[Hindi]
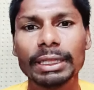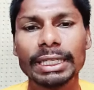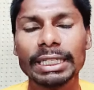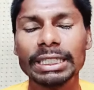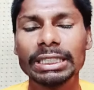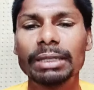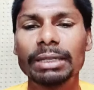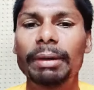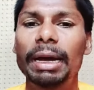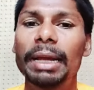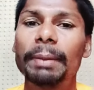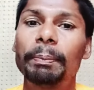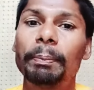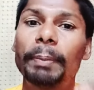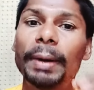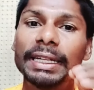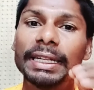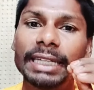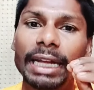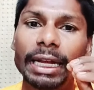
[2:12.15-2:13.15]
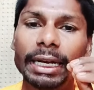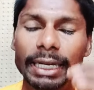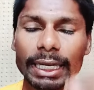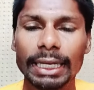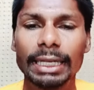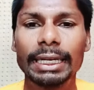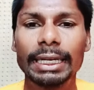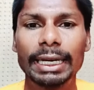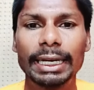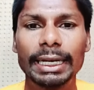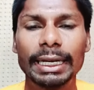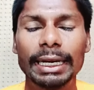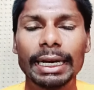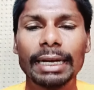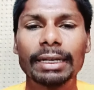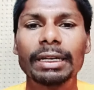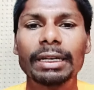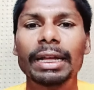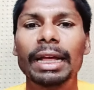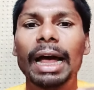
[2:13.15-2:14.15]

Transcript: देने से भाई पता नहीं लगेगा